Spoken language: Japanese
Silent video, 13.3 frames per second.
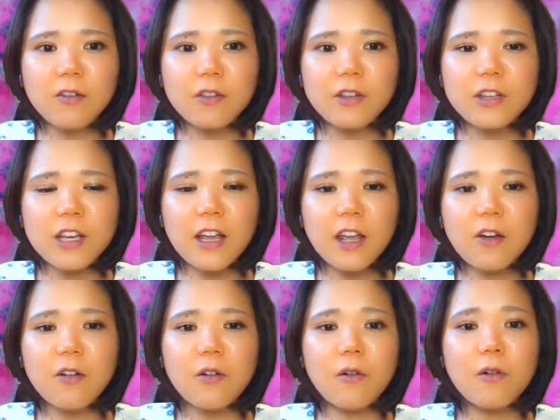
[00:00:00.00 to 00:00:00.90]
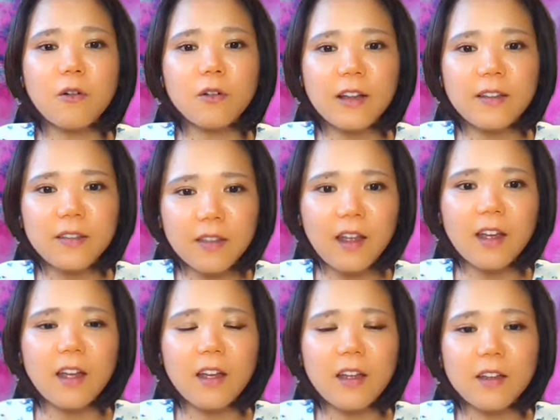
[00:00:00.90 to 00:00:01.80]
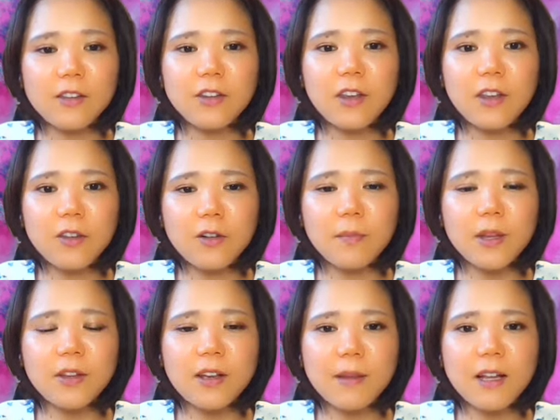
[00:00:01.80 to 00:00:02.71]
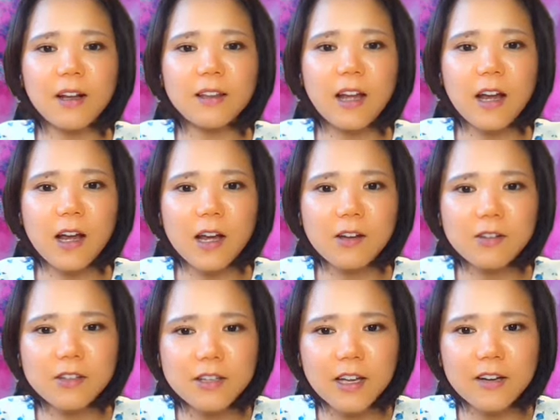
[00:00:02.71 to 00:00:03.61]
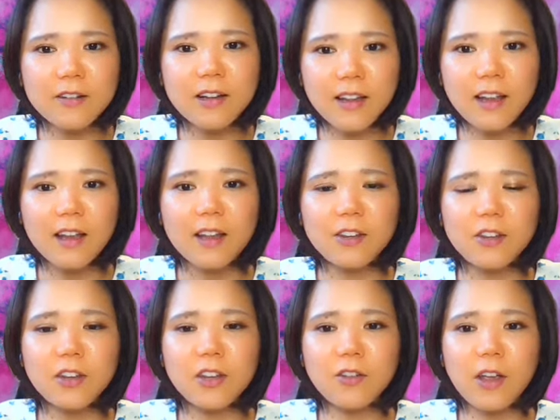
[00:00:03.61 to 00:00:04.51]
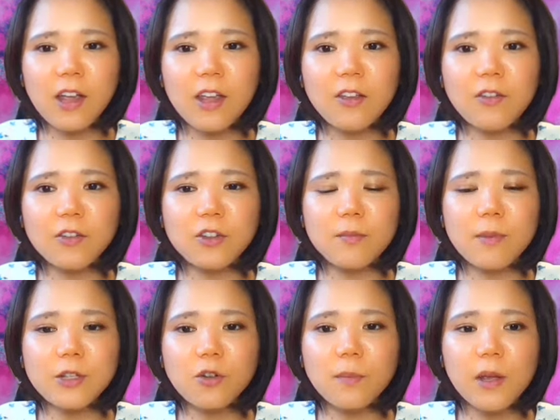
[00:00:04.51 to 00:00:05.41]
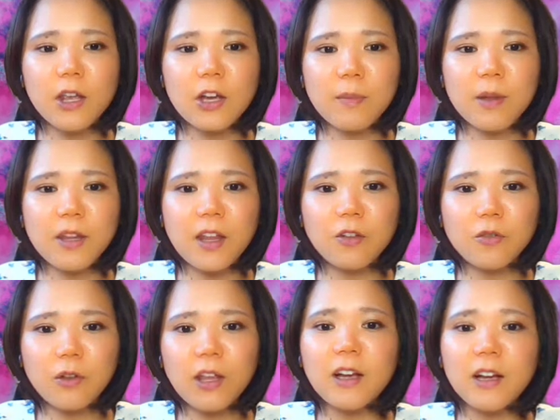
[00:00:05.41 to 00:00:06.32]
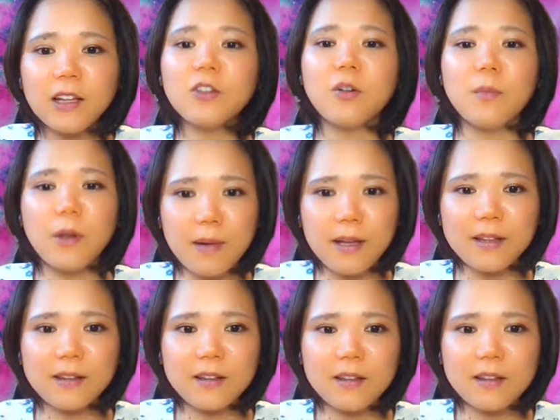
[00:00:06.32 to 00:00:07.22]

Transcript: 後の仕上げを行って、次の水亀座が何ハウスにあるかで、次の変容する場所を見極めていくといいかなと思います。